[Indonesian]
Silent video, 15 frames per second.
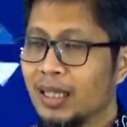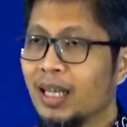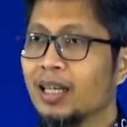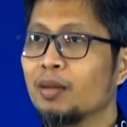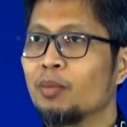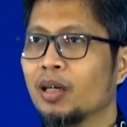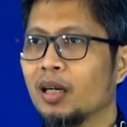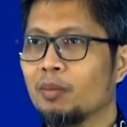
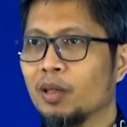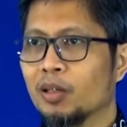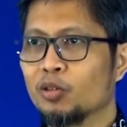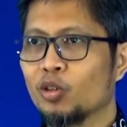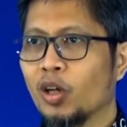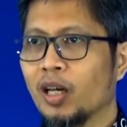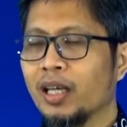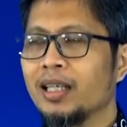dan beramal
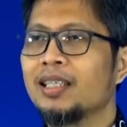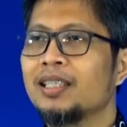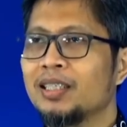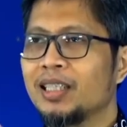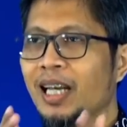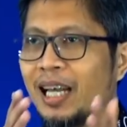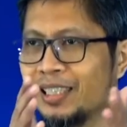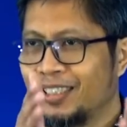soleh,
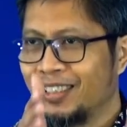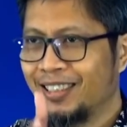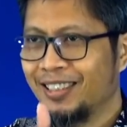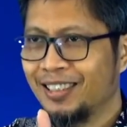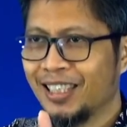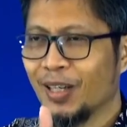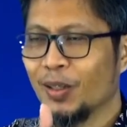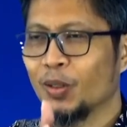
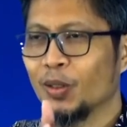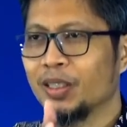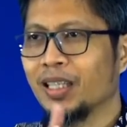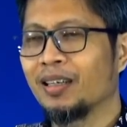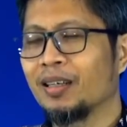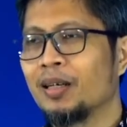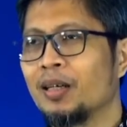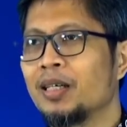jelas
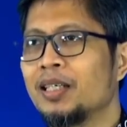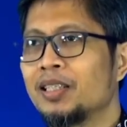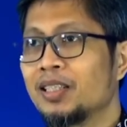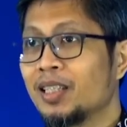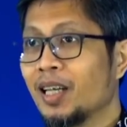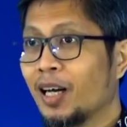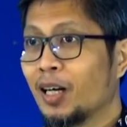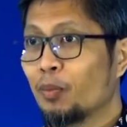jalurnya.
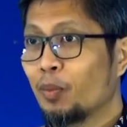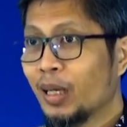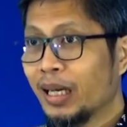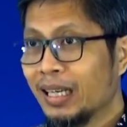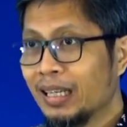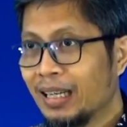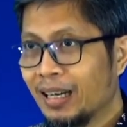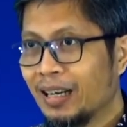Sedangkan
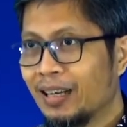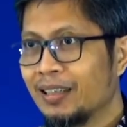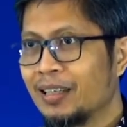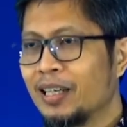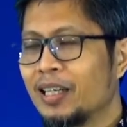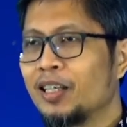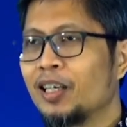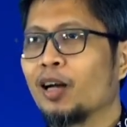mereka
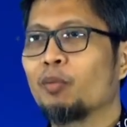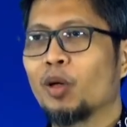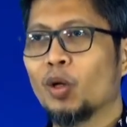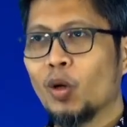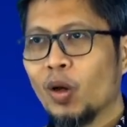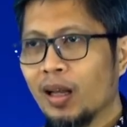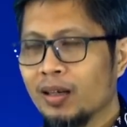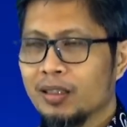yang
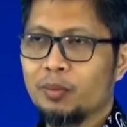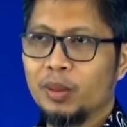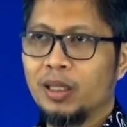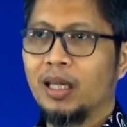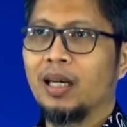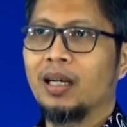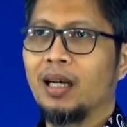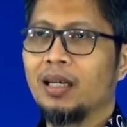menolak
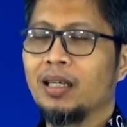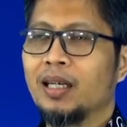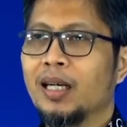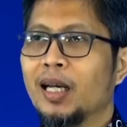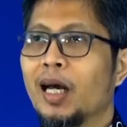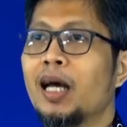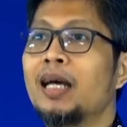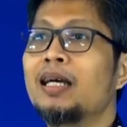kebenaran
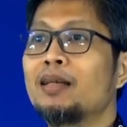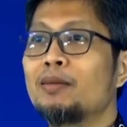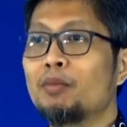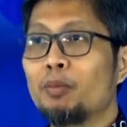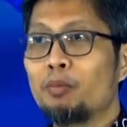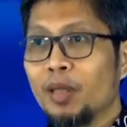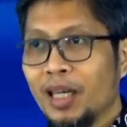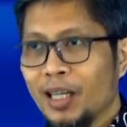dan
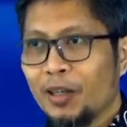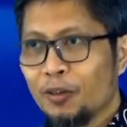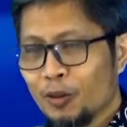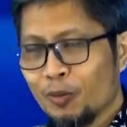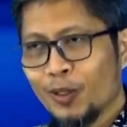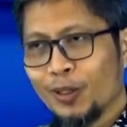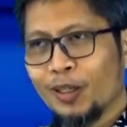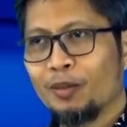memilih
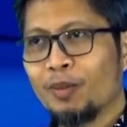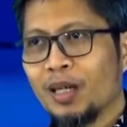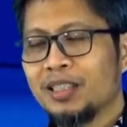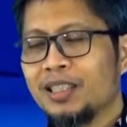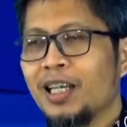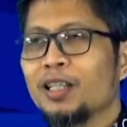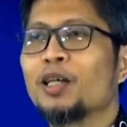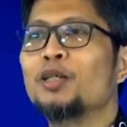untuk melakukan
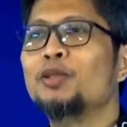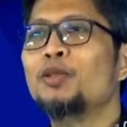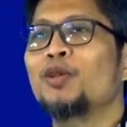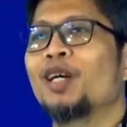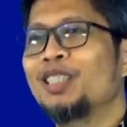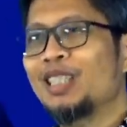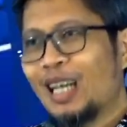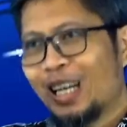maksiat,
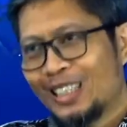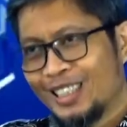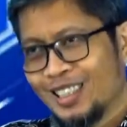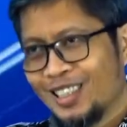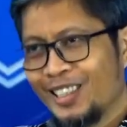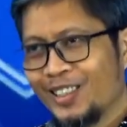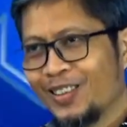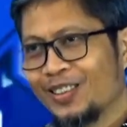juga jelas
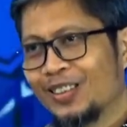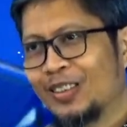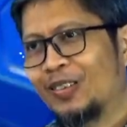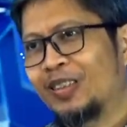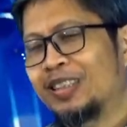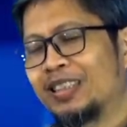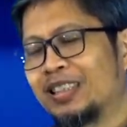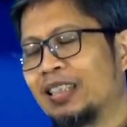nanti
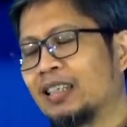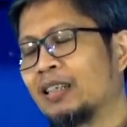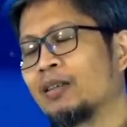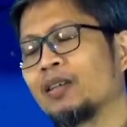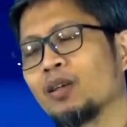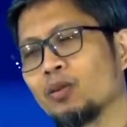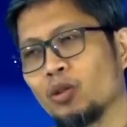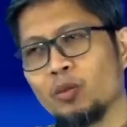konsekuensinya.
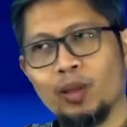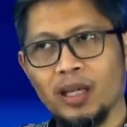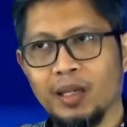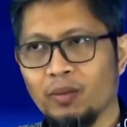Naudzubillah